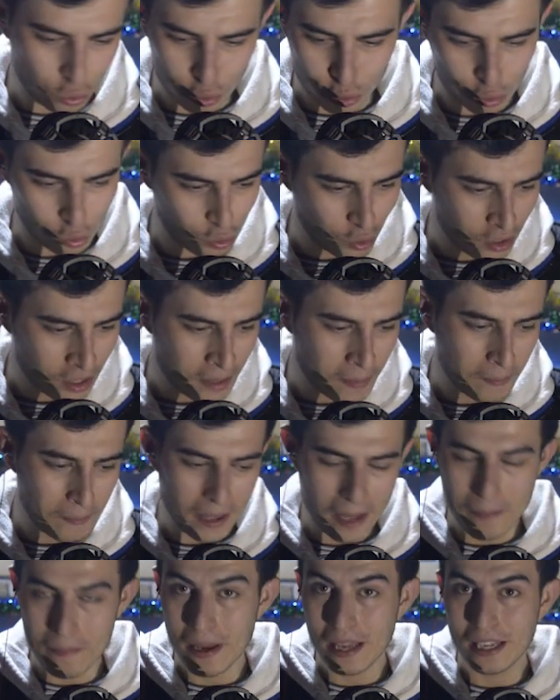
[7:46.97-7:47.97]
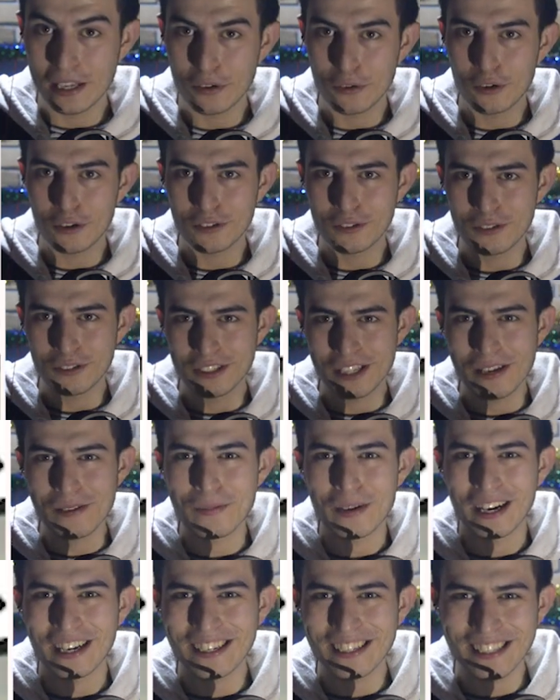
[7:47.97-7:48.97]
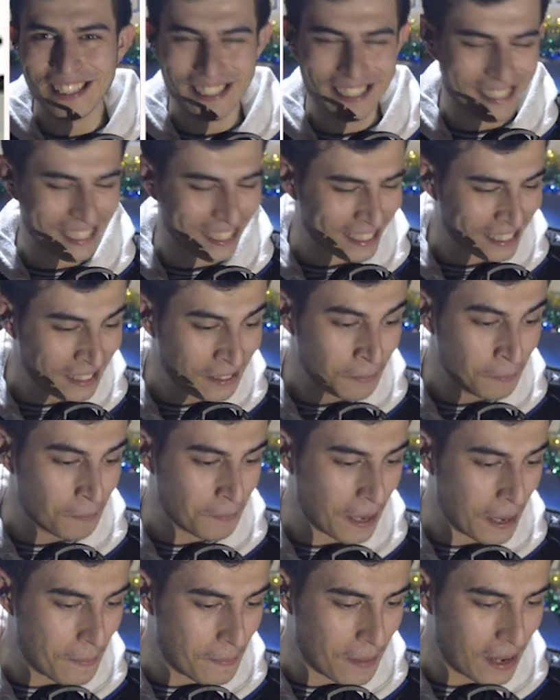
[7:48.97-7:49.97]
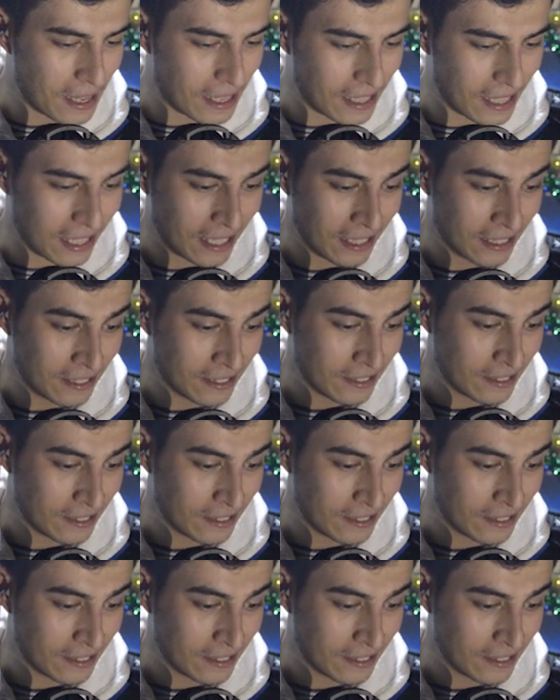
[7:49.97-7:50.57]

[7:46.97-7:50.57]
şu. pembeli gördünüz mü arkadaşlar? Pembeli